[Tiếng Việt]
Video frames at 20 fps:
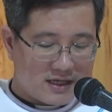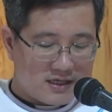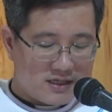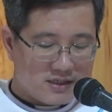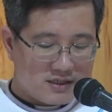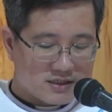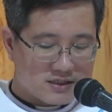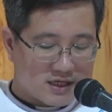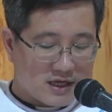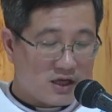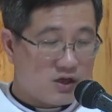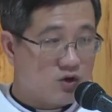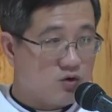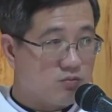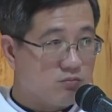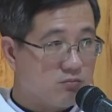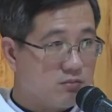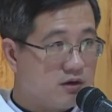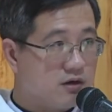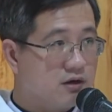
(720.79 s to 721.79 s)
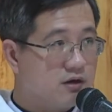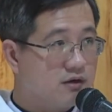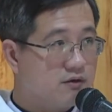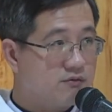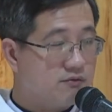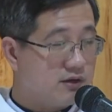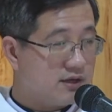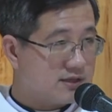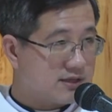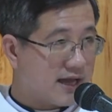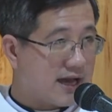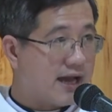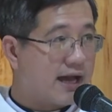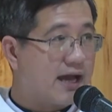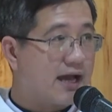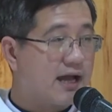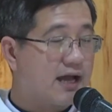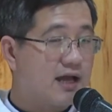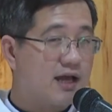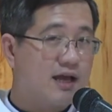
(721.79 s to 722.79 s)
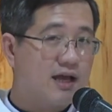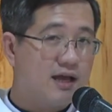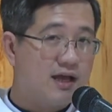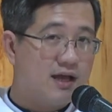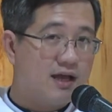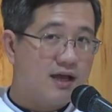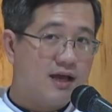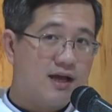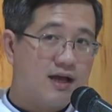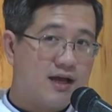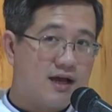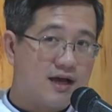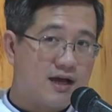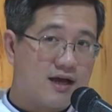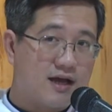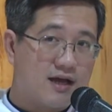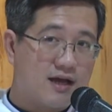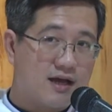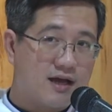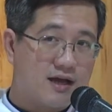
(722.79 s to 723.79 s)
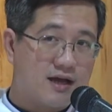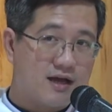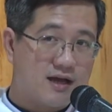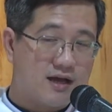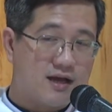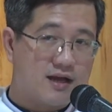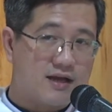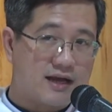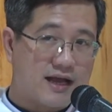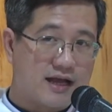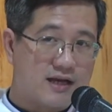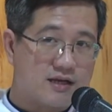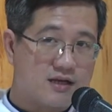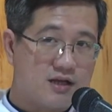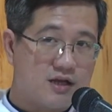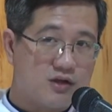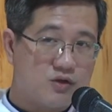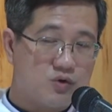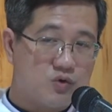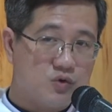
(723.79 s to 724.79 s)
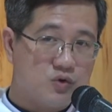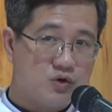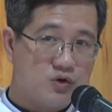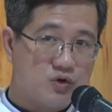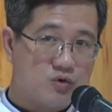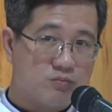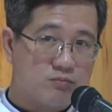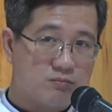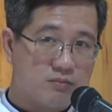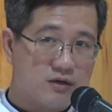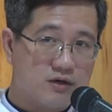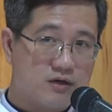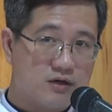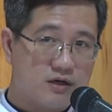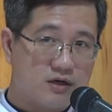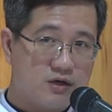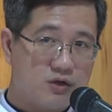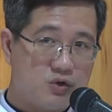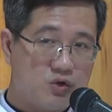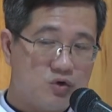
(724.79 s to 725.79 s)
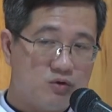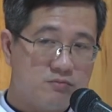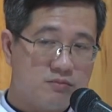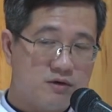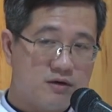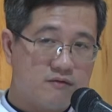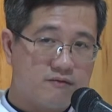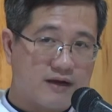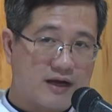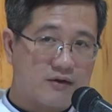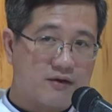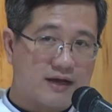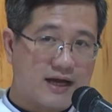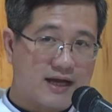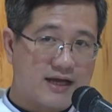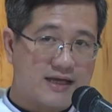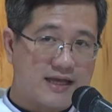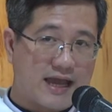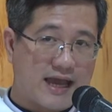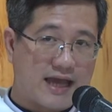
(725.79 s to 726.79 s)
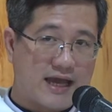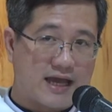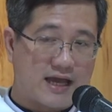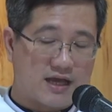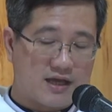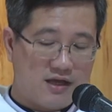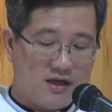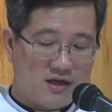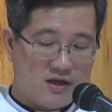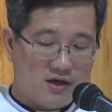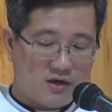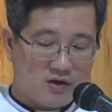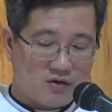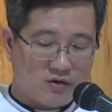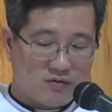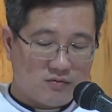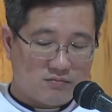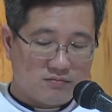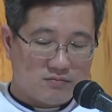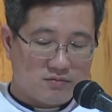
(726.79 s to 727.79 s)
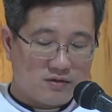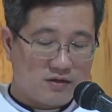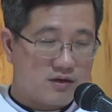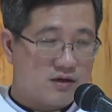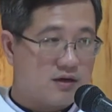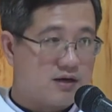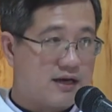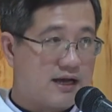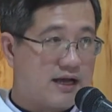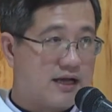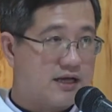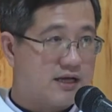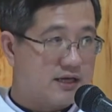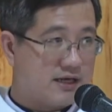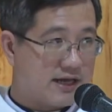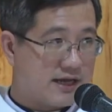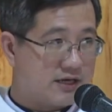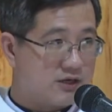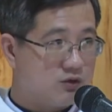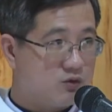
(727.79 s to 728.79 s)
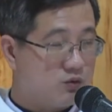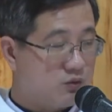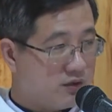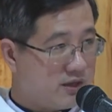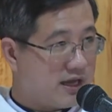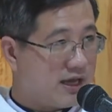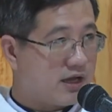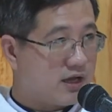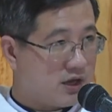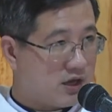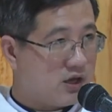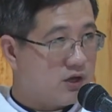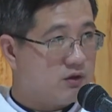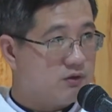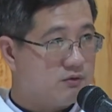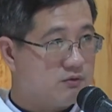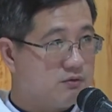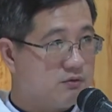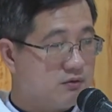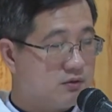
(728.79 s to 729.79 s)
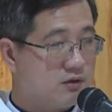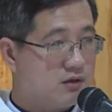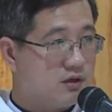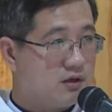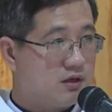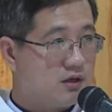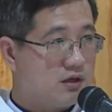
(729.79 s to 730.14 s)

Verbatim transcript: ấy sẽ dùng bữa với ta. À, hình ảnh Chúa dùng bữa, Chúa bước vào căn nhà cũng là hình ảnh của Gia-kêu.